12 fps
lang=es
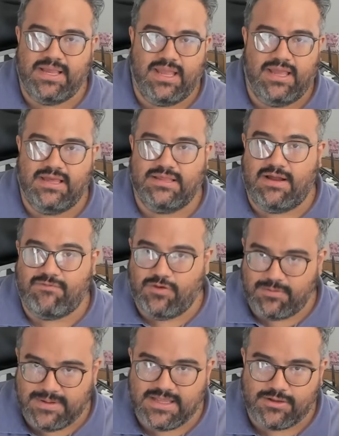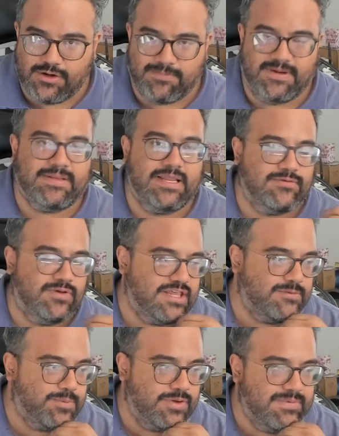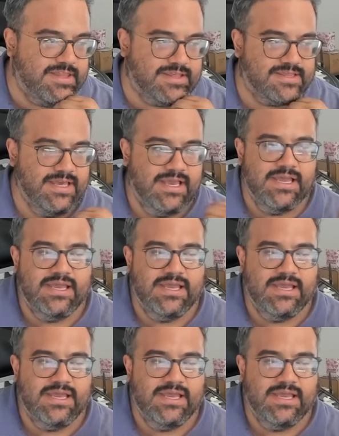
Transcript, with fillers: es la Forbidden Droplet, las gotas prohibidas.